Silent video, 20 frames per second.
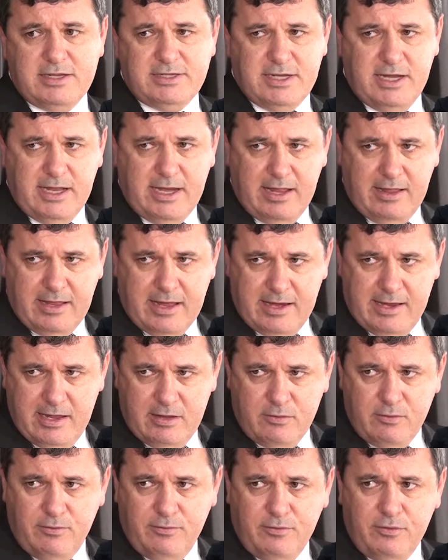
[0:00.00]
a
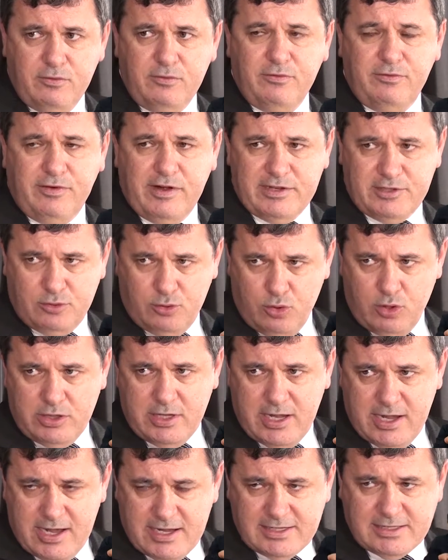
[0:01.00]
secretaria do fundo faz
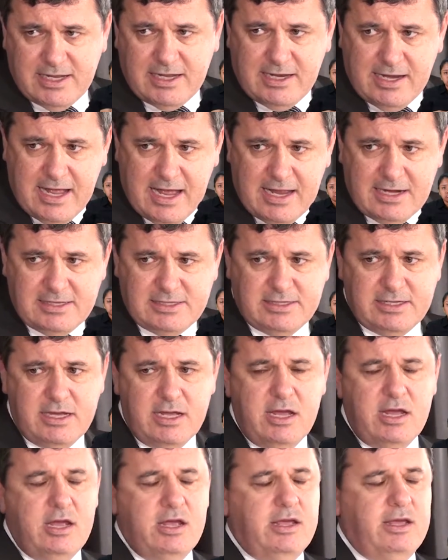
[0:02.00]
toda essa análise
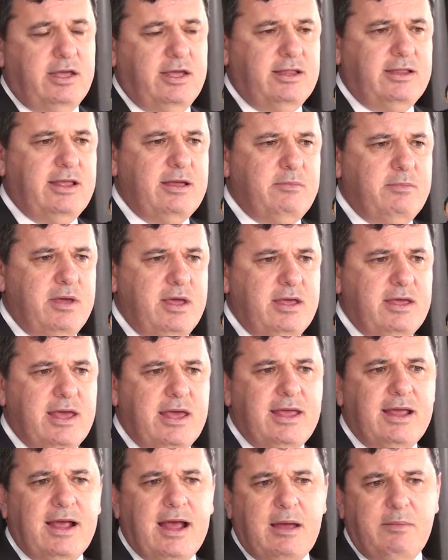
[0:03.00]
e também
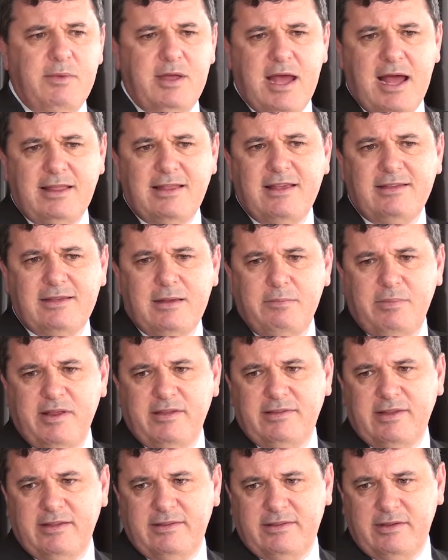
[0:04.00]
é encaminhada essa
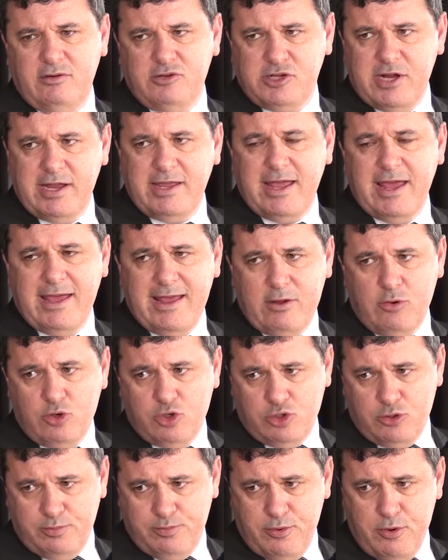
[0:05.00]
prestação, já que é
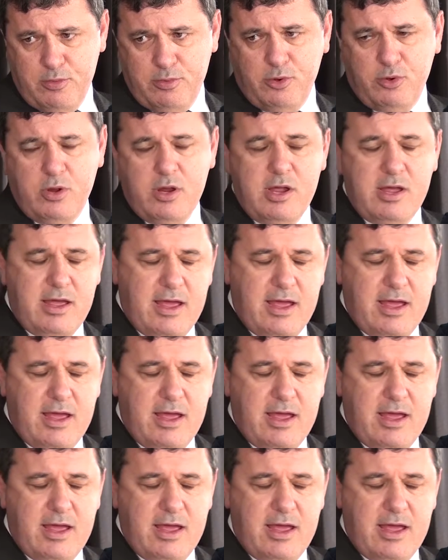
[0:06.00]
recurso público,